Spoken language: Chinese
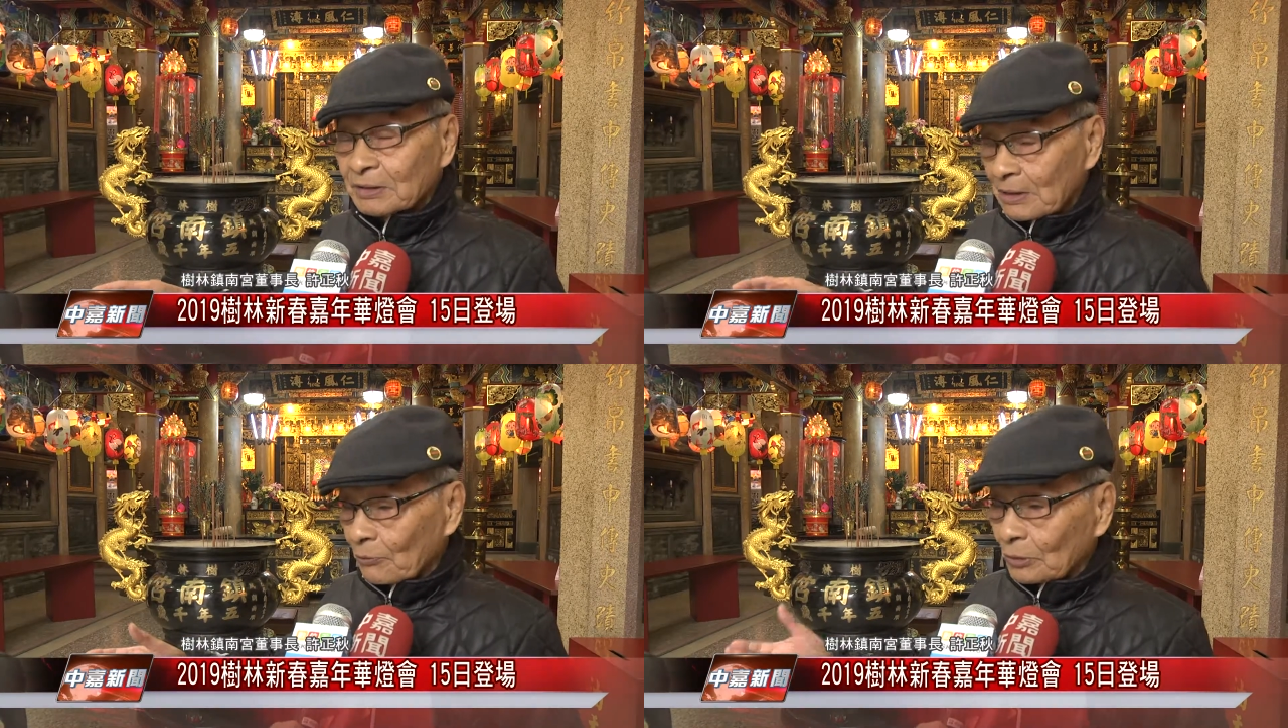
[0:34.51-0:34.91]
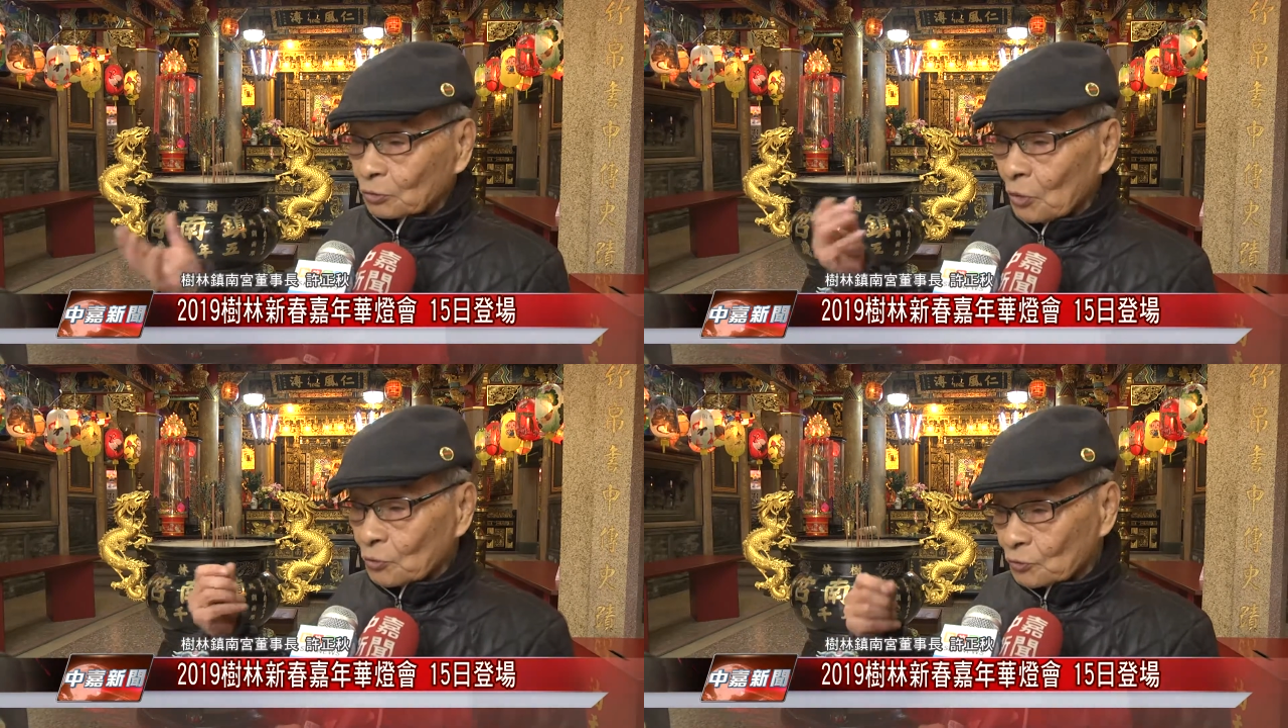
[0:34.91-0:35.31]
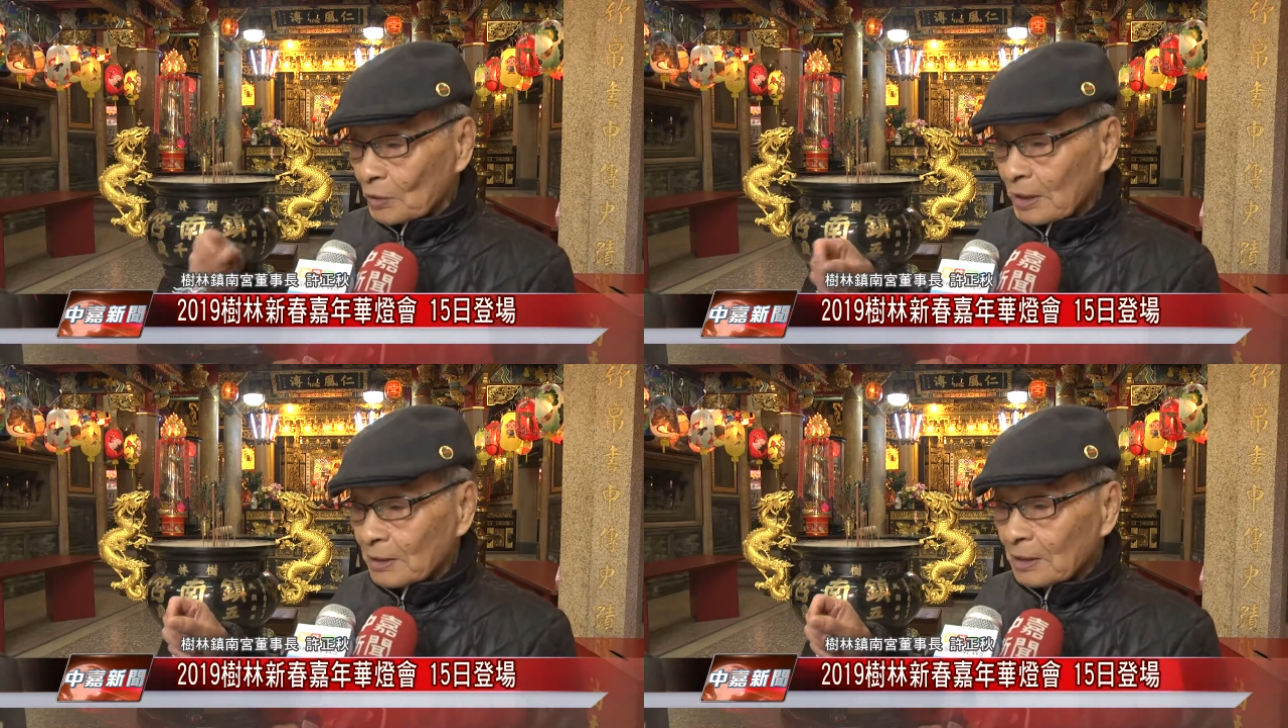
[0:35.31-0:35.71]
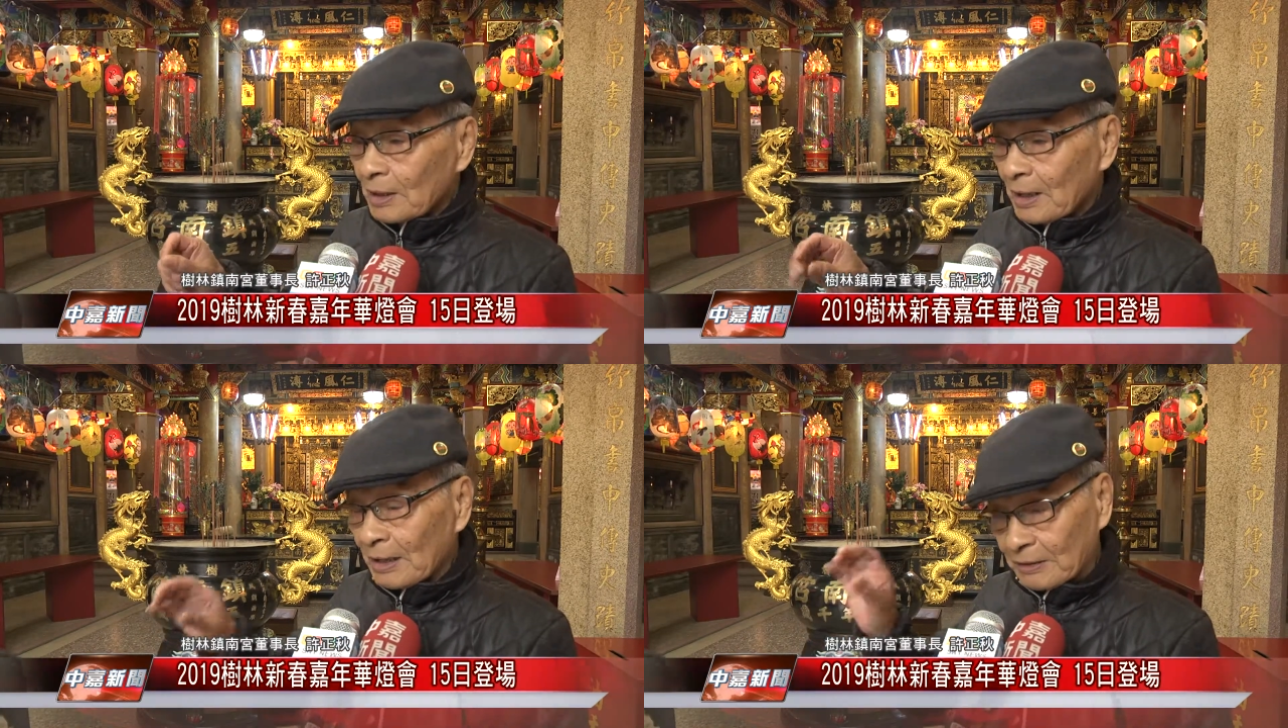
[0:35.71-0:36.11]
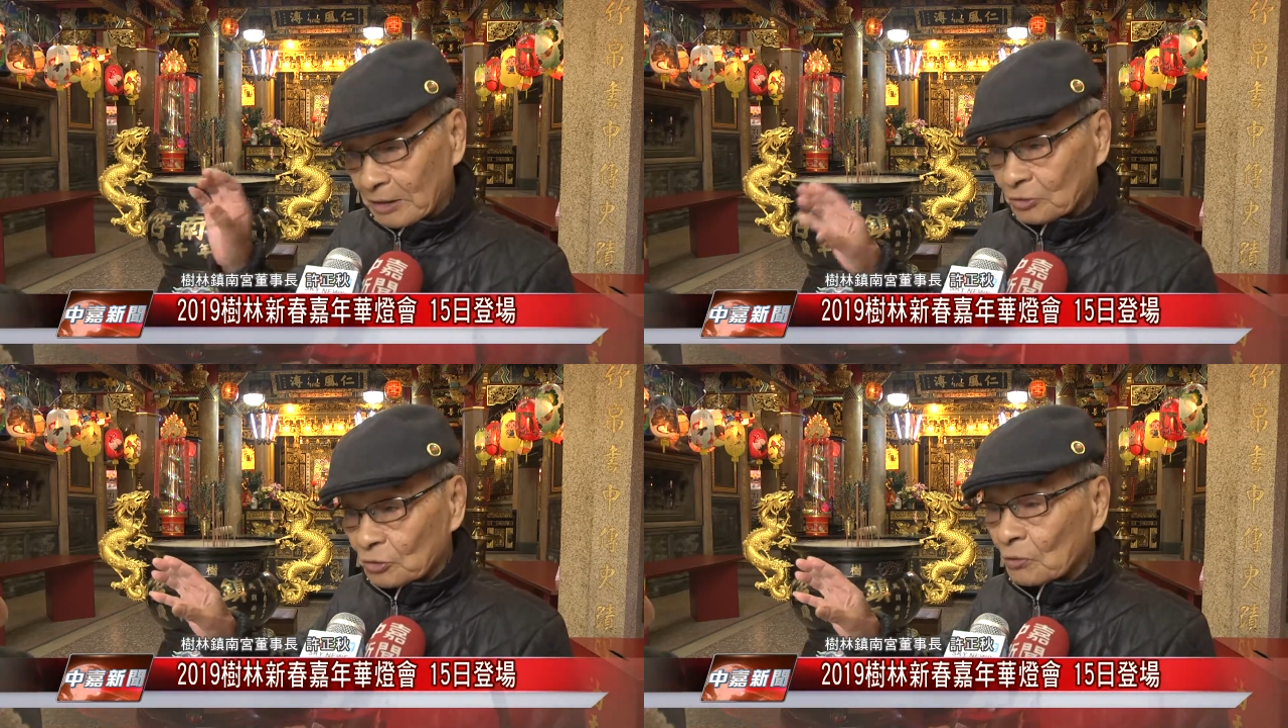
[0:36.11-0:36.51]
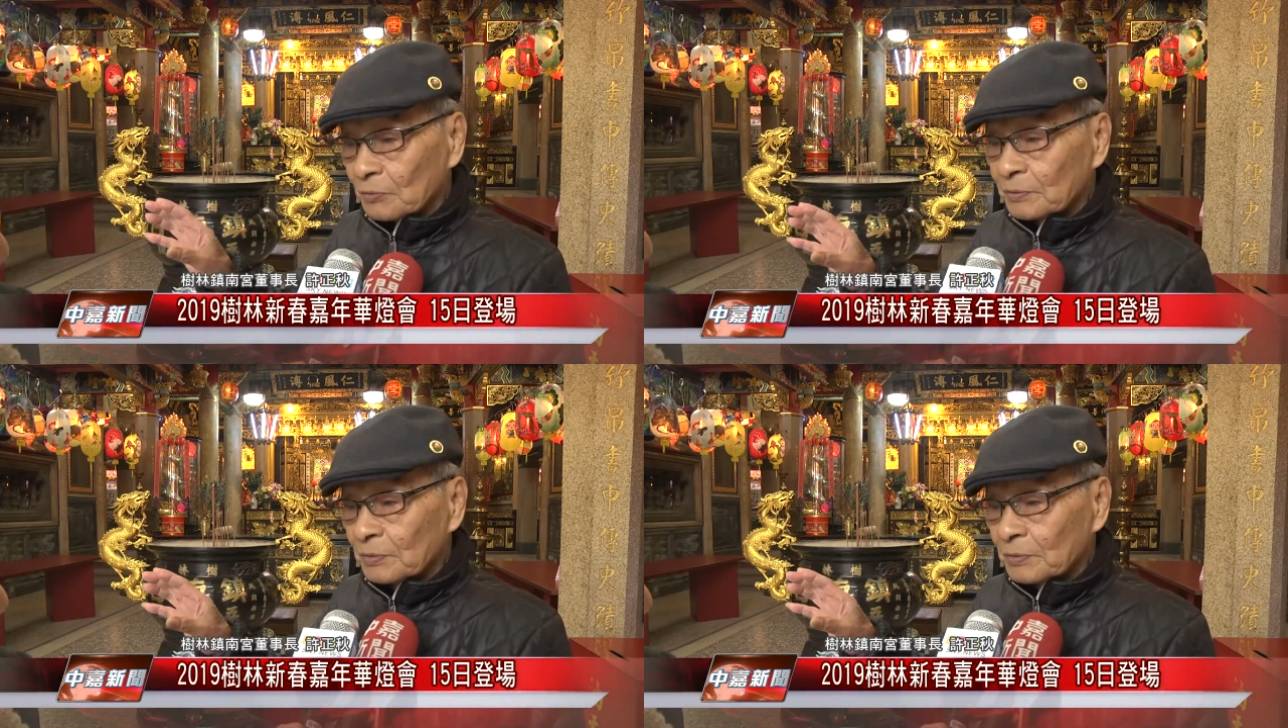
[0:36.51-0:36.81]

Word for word: 啊发动出来，啊来合作，